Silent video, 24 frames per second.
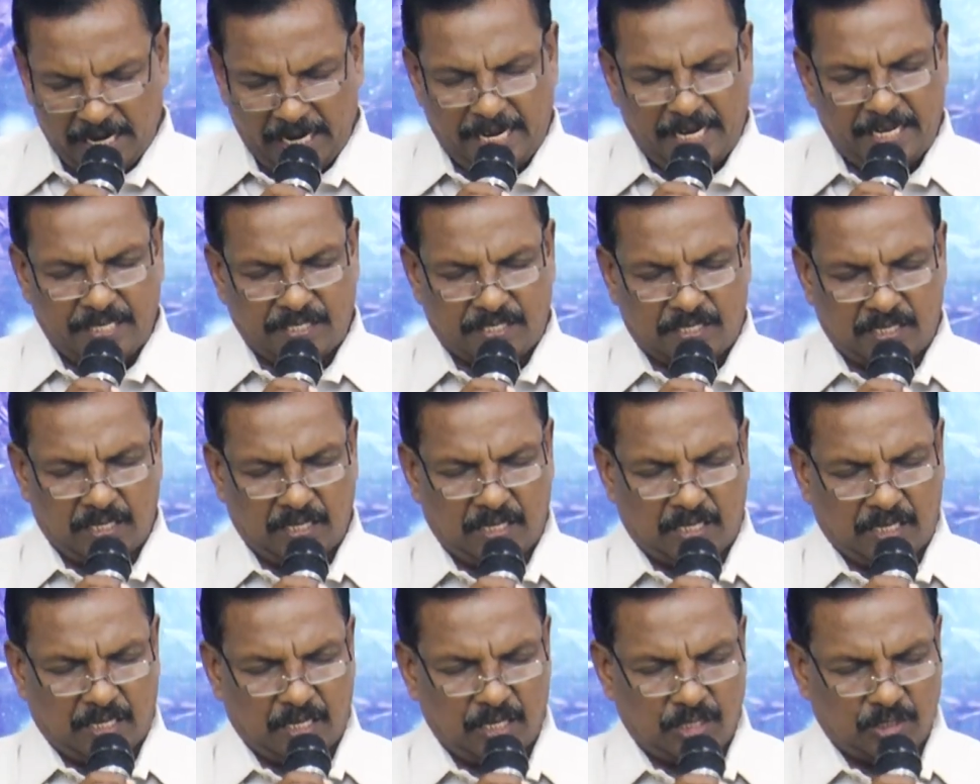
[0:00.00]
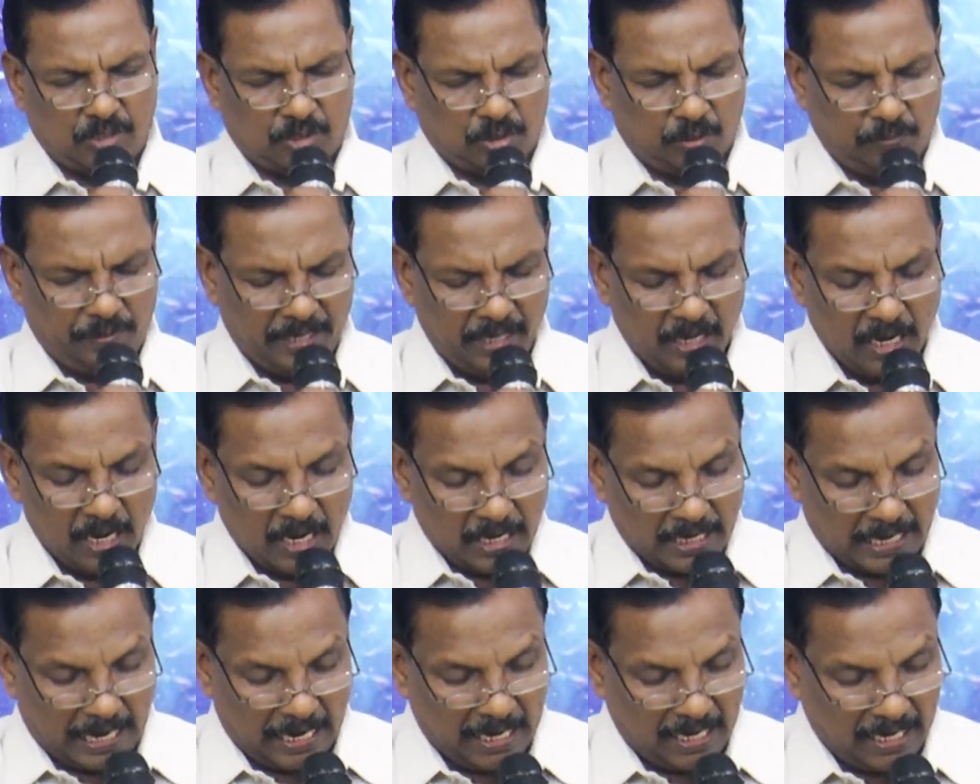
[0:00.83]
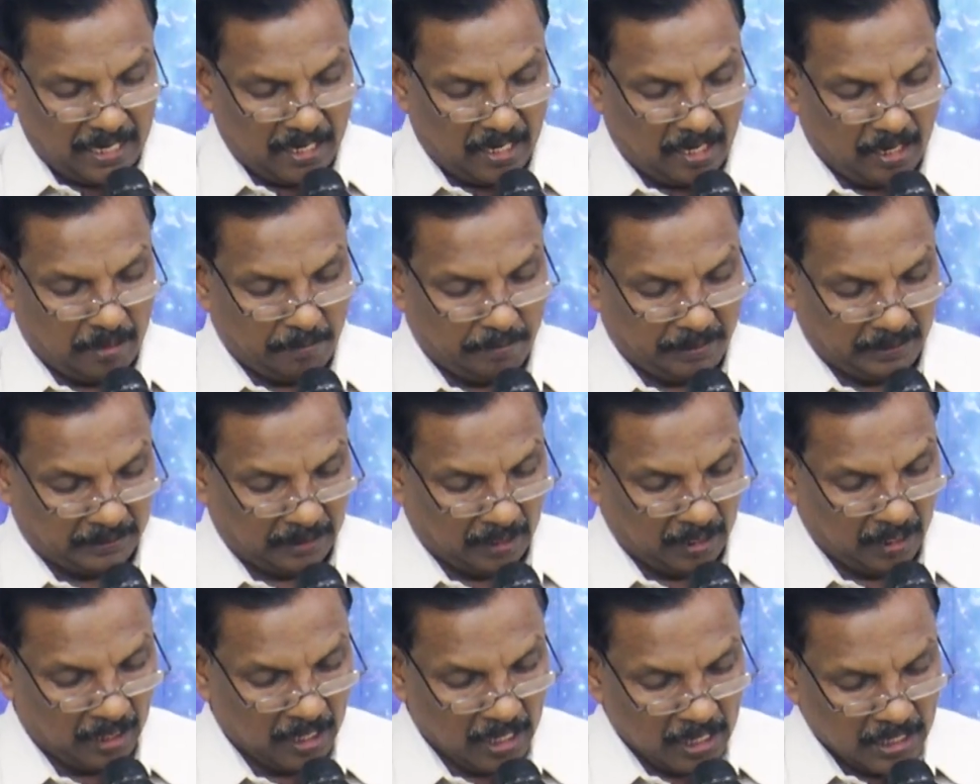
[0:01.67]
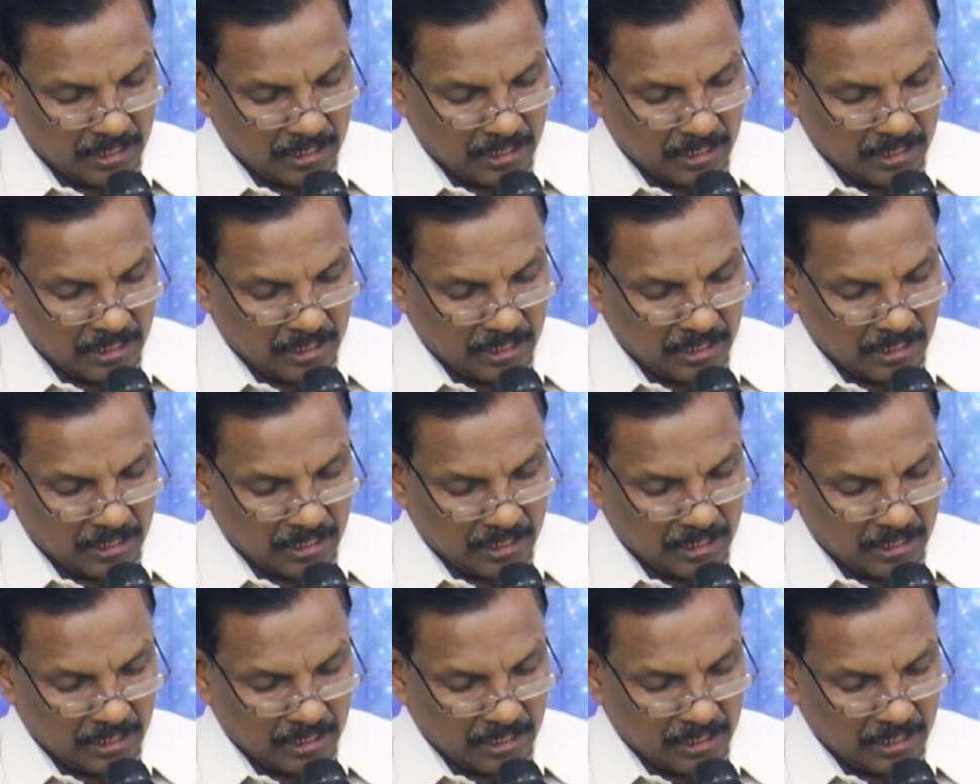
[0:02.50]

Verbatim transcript: ஏசு கிறிஸ்துவின் நல்ல நாமத்தில்